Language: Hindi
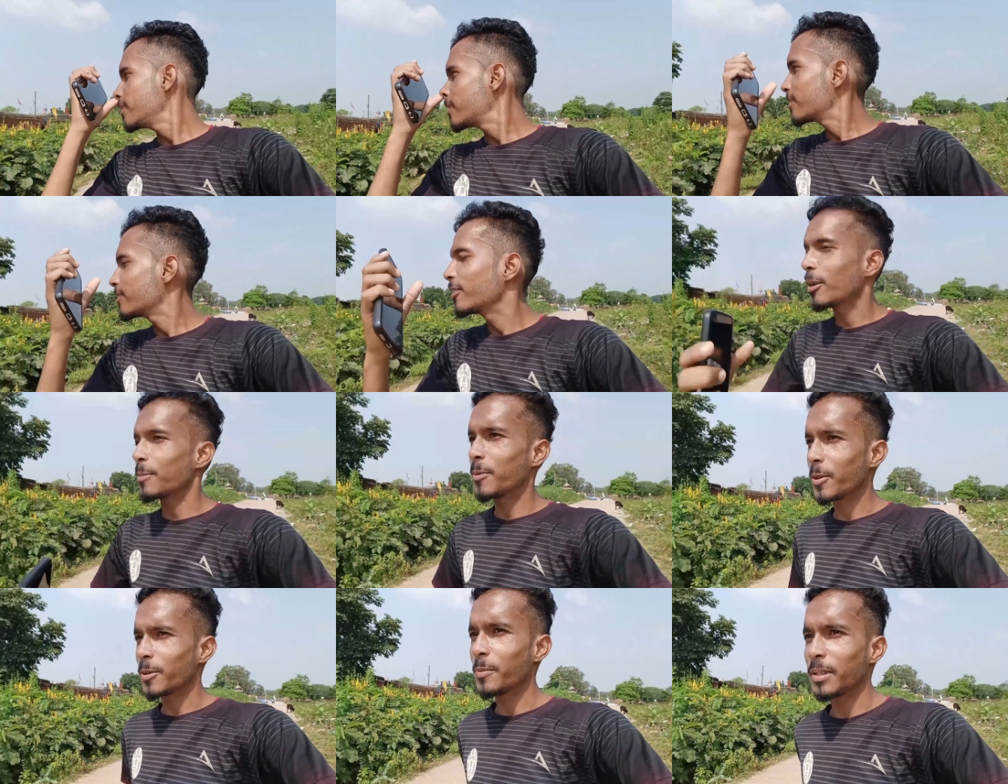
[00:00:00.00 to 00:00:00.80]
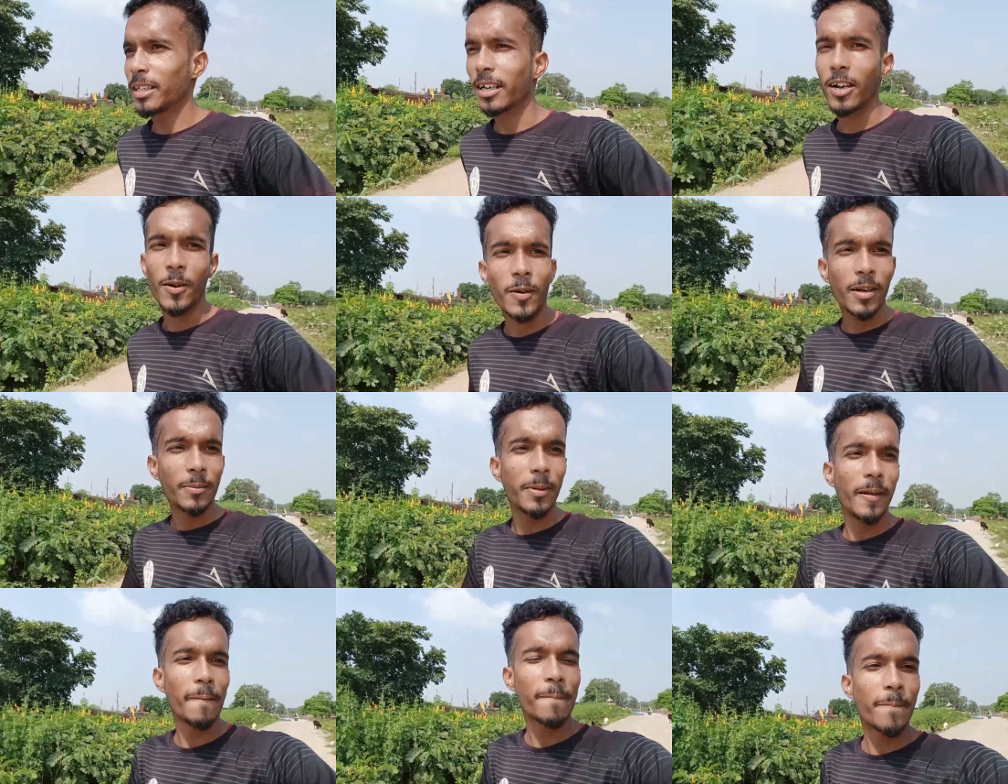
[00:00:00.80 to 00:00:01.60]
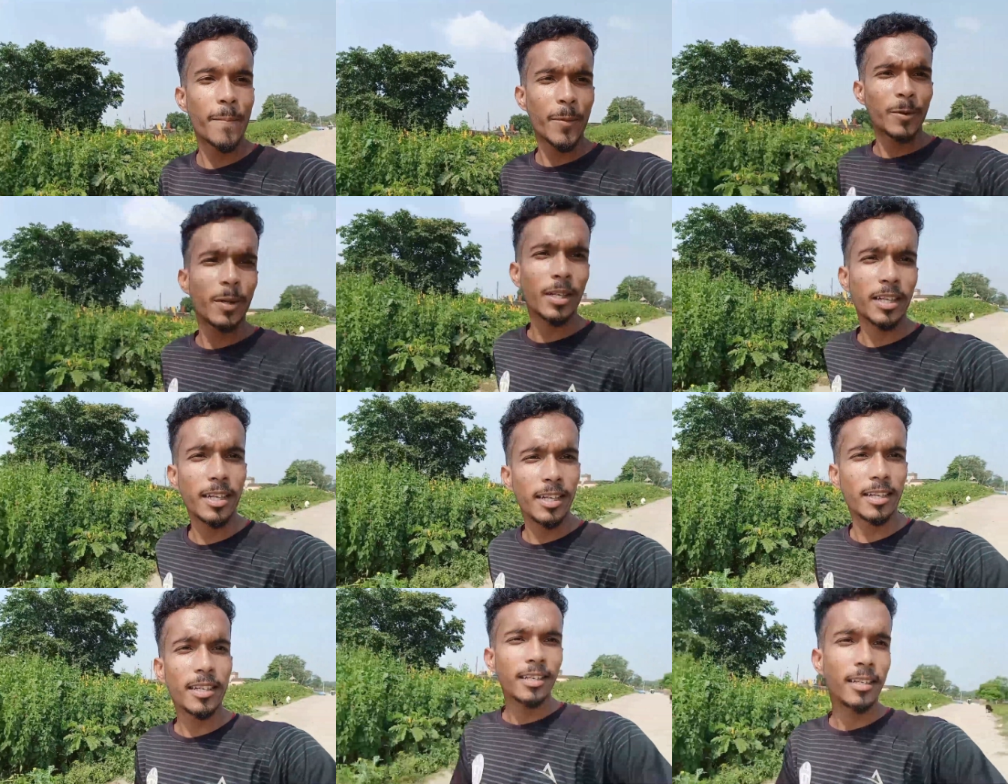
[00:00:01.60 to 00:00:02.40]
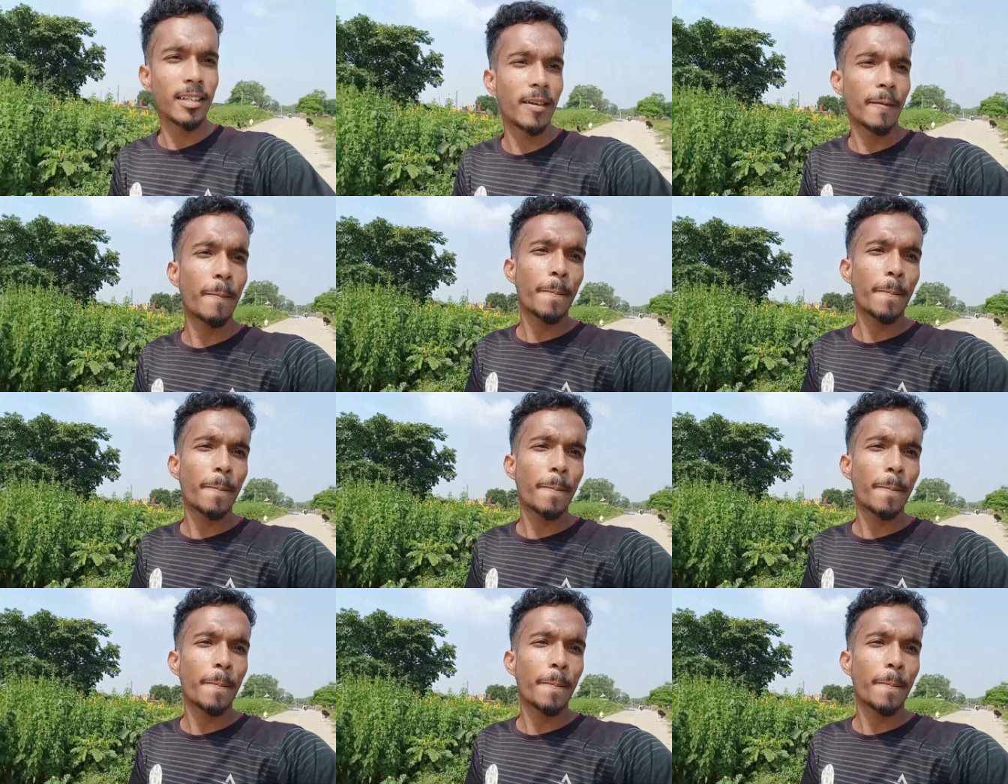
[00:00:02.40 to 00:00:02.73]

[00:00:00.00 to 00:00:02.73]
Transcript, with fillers: भी है जो आप लोग को मैं दिखाऊंगा अभी ये